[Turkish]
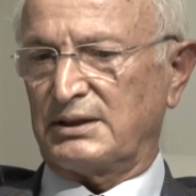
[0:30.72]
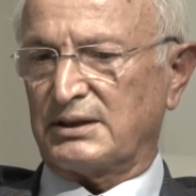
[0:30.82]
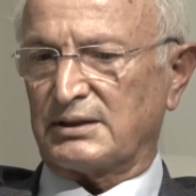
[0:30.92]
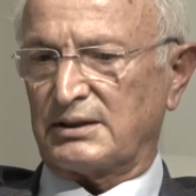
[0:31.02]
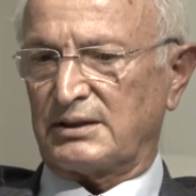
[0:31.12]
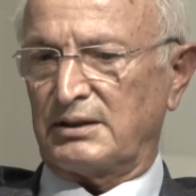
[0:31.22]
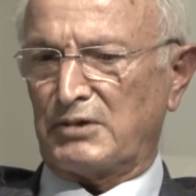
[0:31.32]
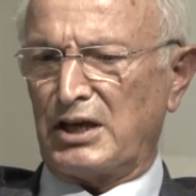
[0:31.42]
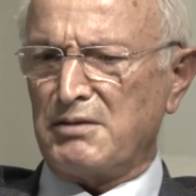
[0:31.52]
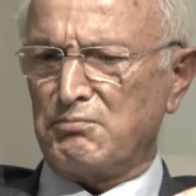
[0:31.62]
ki dikkat
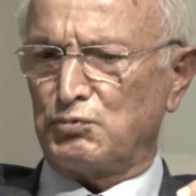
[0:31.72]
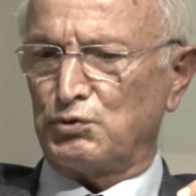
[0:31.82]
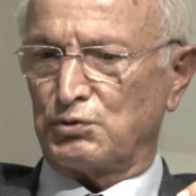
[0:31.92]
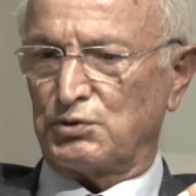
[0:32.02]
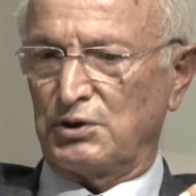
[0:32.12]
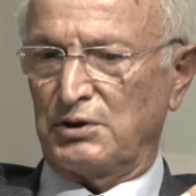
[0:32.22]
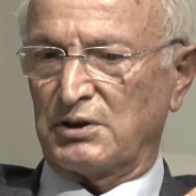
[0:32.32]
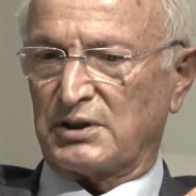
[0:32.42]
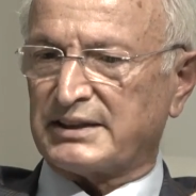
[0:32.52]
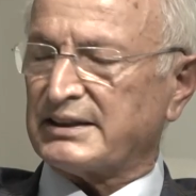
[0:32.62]
ettiğim en büyük
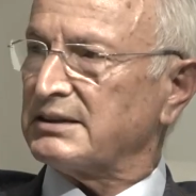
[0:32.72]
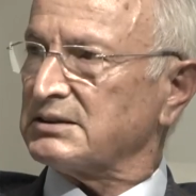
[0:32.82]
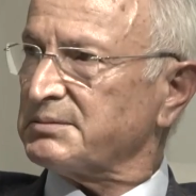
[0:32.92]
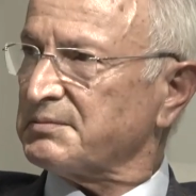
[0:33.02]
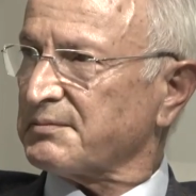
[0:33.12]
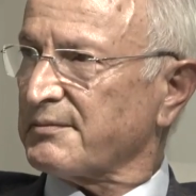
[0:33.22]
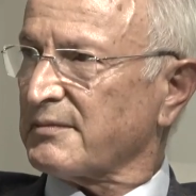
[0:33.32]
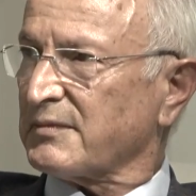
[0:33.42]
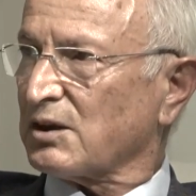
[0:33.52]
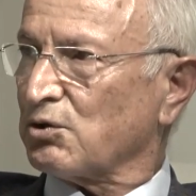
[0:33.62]
kazancım
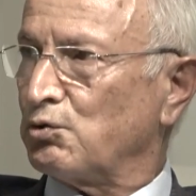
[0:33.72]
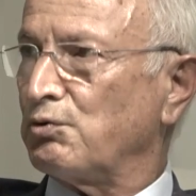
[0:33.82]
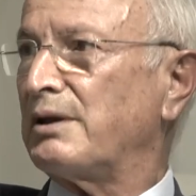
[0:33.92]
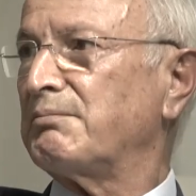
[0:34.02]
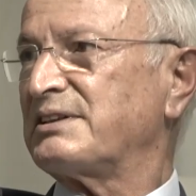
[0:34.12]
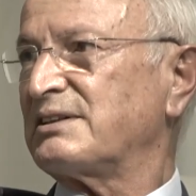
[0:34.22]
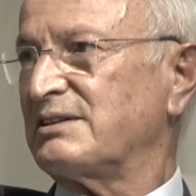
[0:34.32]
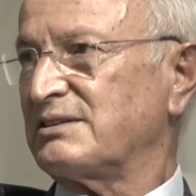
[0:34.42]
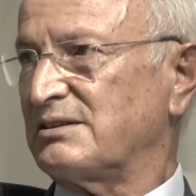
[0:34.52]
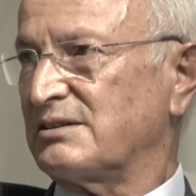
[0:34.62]
güven
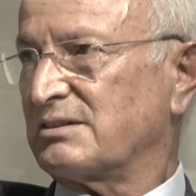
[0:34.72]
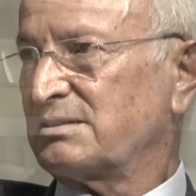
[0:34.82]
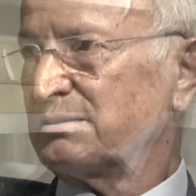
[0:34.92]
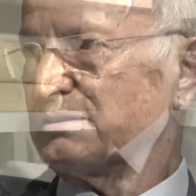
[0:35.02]
meselesidir.